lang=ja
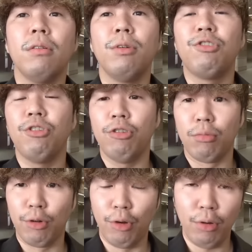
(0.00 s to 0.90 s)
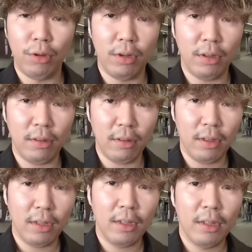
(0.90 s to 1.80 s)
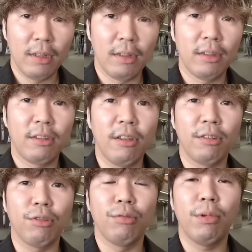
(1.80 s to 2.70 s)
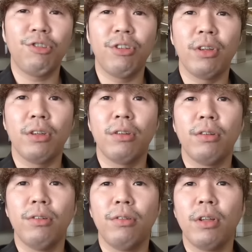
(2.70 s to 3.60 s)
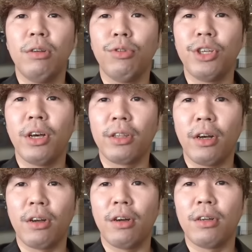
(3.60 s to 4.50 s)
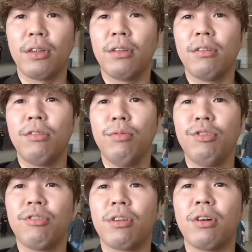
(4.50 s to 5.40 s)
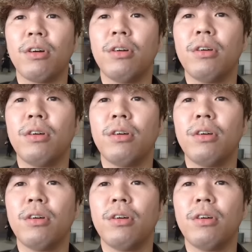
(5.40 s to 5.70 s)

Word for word: めっちゃいいと思うよ。前走マジで何もできなかったから。スムーズならい